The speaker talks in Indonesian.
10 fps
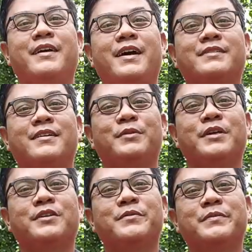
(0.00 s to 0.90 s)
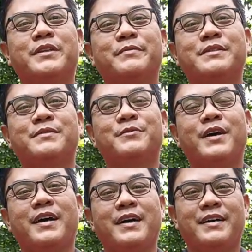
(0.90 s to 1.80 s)
Assalamualaikum teman-teman
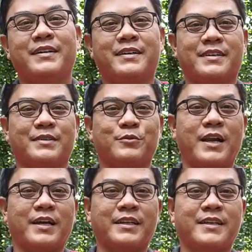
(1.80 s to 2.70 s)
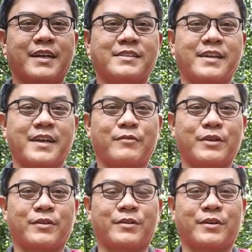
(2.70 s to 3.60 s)
semua. Ketemu lagi dengan saya
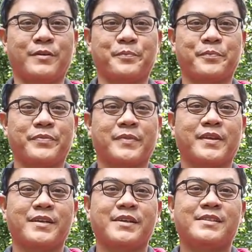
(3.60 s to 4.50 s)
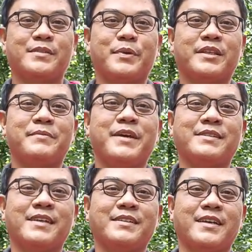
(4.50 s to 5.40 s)
Watoto. Seperti
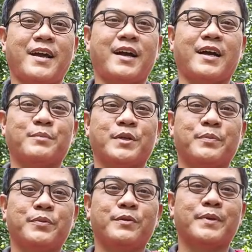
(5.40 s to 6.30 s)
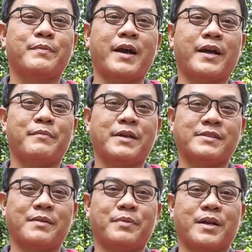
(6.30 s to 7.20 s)
biasa saya akan mereview berbagai
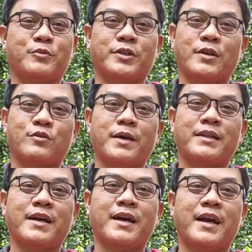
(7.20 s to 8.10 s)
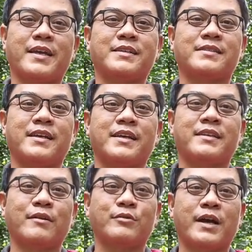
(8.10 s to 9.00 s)
macam perabotan rumah tangga yang sering
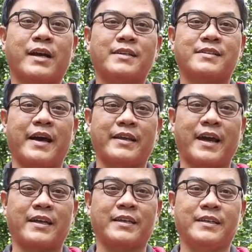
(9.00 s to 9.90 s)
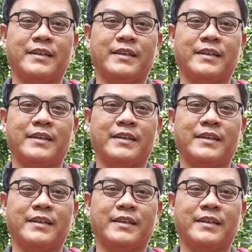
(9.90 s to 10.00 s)
kita gunakan sehari-hari.